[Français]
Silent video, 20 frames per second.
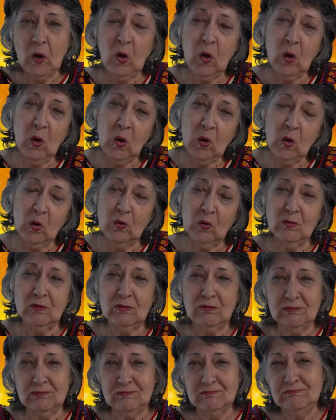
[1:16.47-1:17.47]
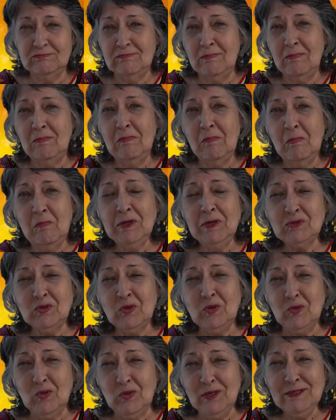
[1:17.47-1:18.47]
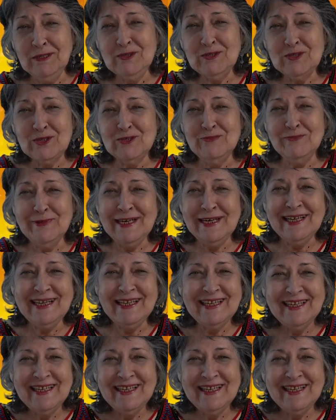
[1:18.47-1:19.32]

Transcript: oh, pas trop loin le chemin,